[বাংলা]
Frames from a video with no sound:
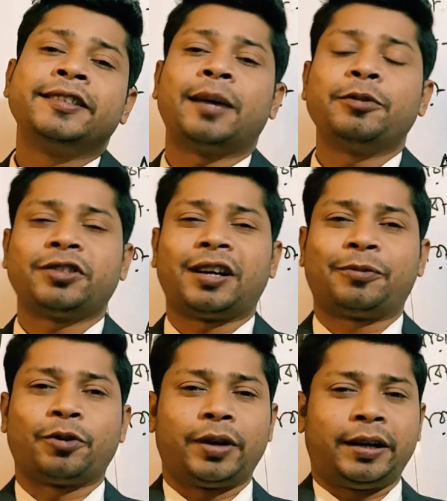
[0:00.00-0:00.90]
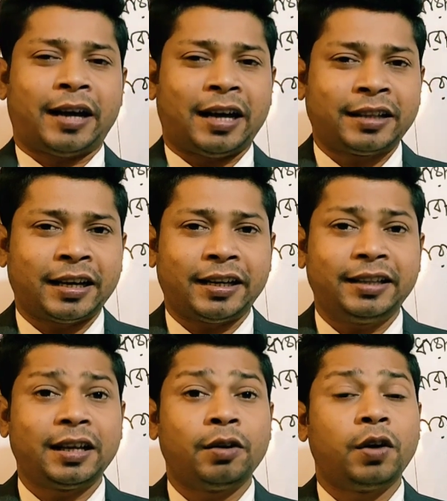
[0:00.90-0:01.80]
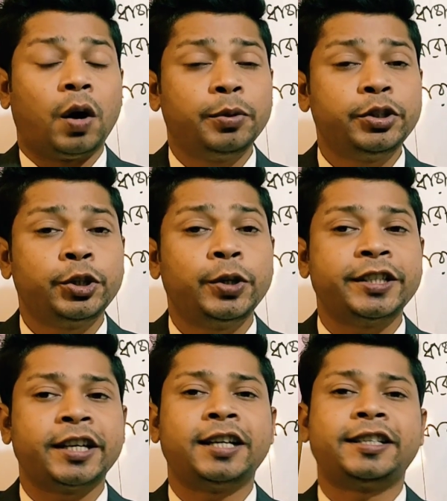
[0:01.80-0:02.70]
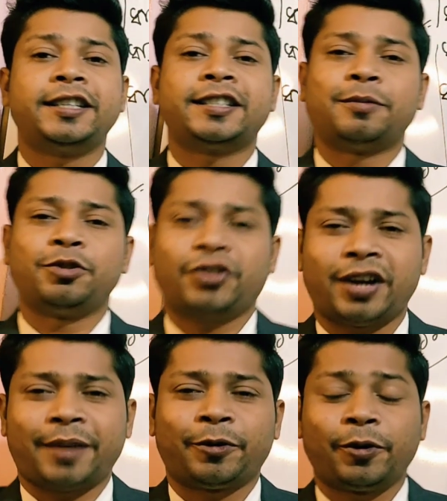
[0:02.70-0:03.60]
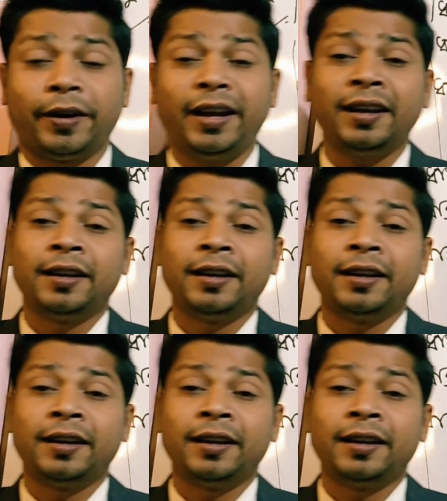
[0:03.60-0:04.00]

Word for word: সাবস্ক্রাইব করে না থাকেন তাহলে অবশ্যই চ্যানেলটি সাবস্ক্রাইব করে